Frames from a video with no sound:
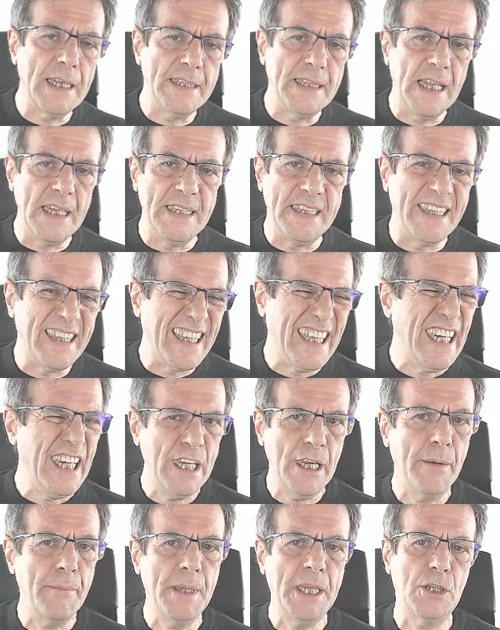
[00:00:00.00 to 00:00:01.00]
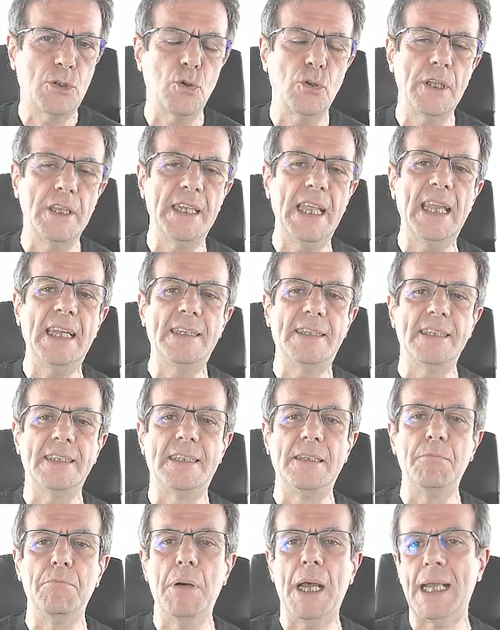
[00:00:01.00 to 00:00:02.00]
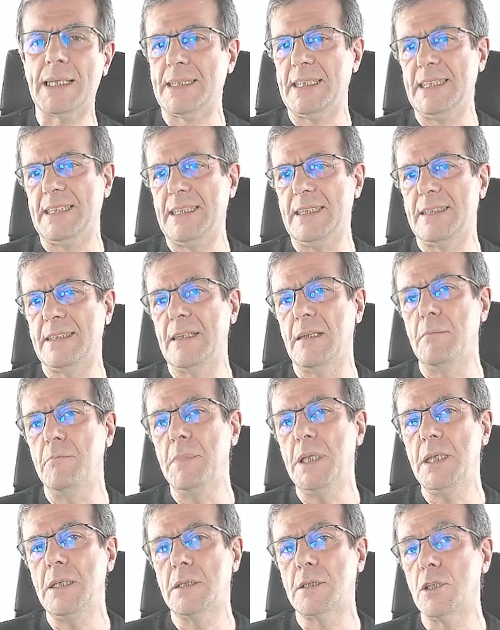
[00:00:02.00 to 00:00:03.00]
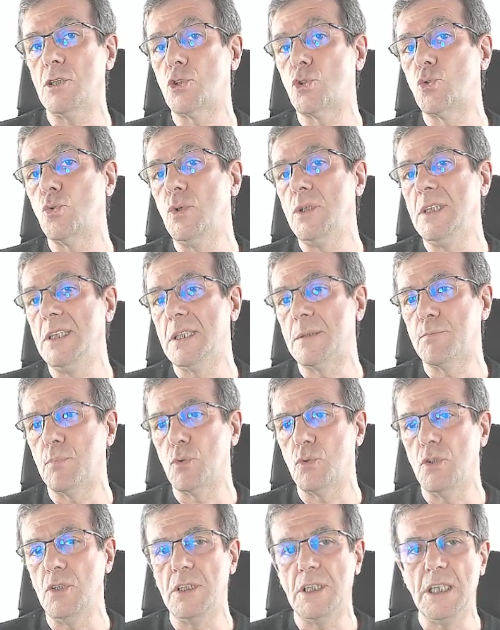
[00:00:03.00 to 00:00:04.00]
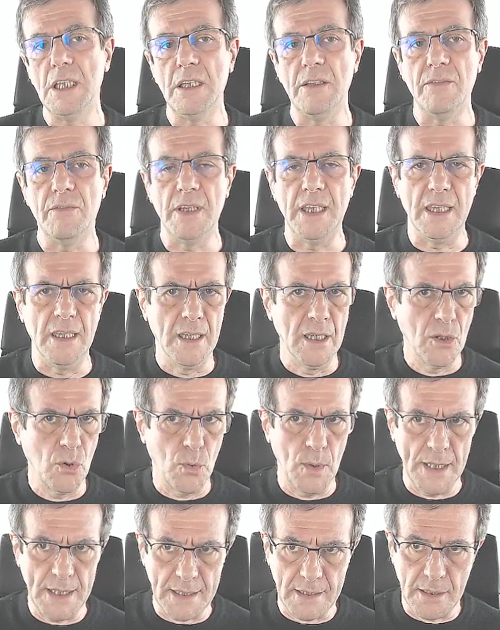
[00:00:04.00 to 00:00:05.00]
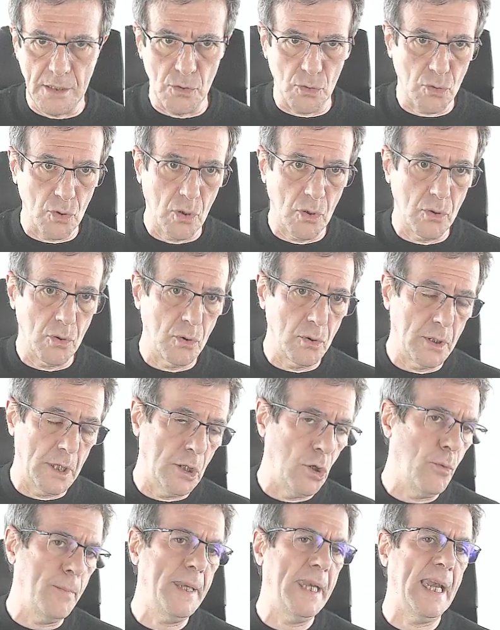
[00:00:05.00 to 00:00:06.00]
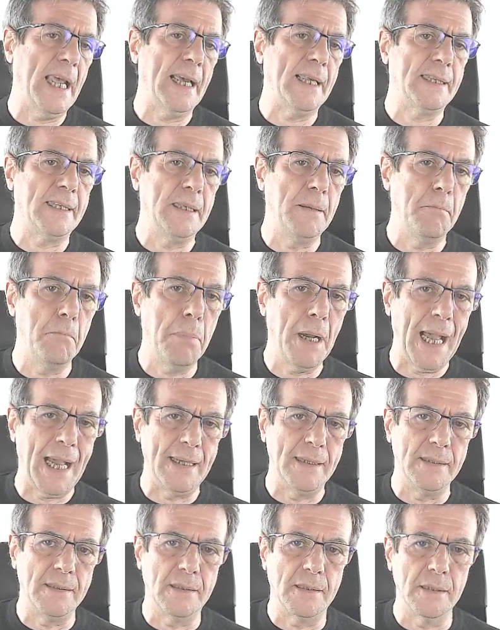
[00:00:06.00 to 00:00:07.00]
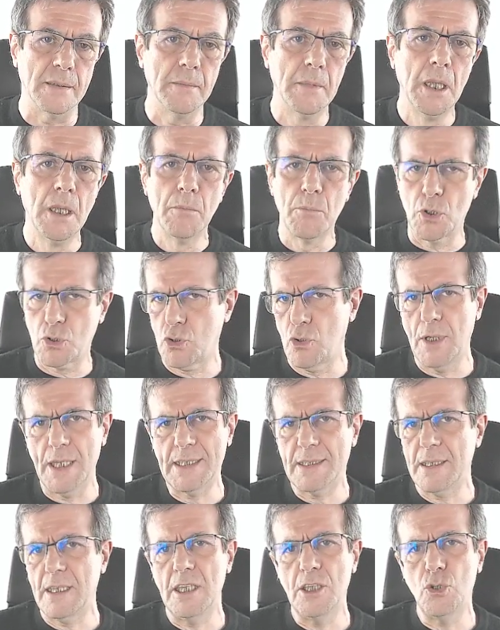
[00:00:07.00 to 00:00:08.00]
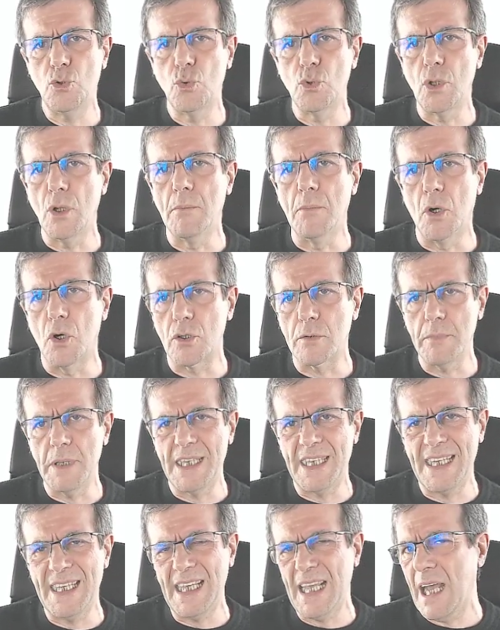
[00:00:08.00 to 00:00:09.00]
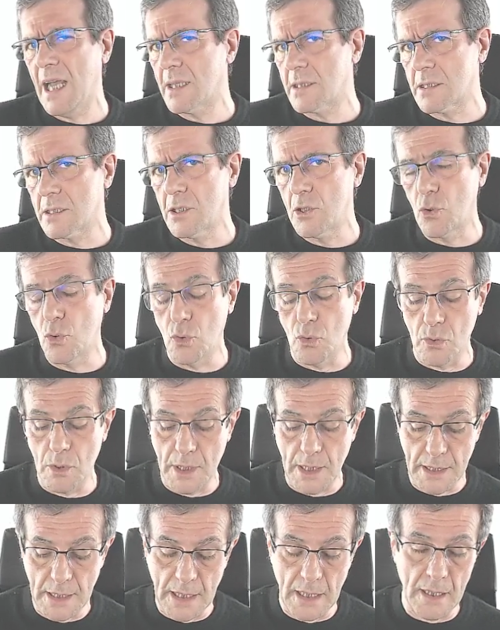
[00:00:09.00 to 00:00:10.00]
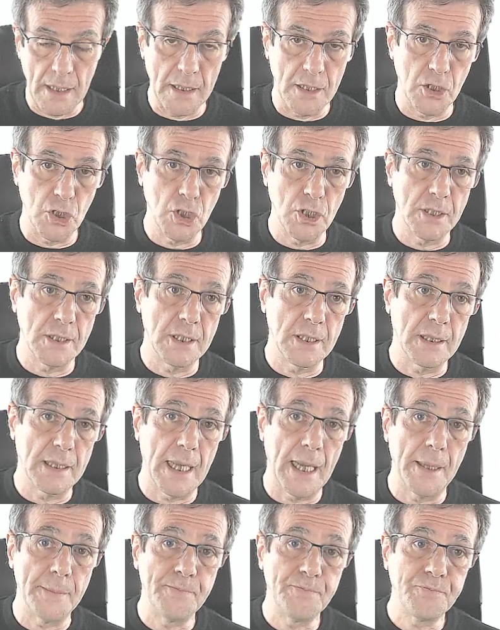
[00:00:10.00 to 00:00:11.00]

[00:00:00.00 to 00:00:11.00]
del digrignamento dei denti si basa essenzialmente sui dispositivi. Questi sono denominati bite. Possono essere duri o morbidi a seconda delle necessità.